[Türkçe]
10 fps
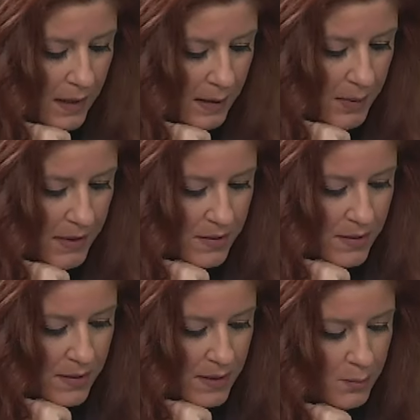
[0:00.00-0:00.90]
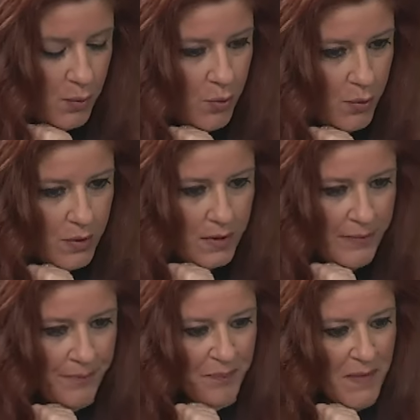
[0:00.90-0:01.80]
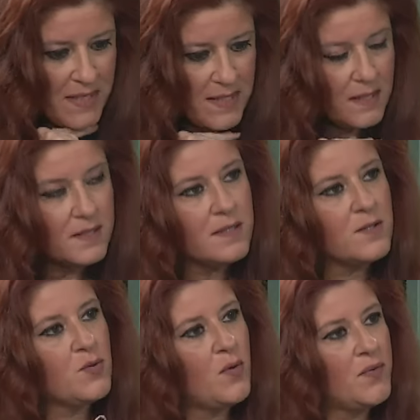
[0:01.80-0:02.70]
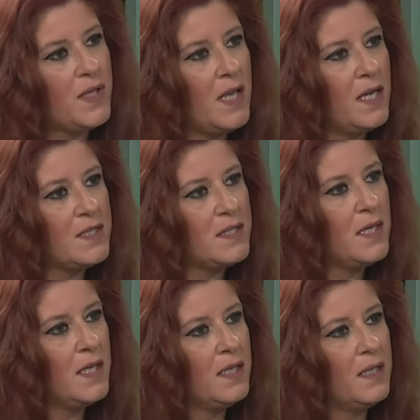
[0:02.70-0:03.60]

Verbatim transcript: ee, bir e, bu ıı, zehirsiz sofralar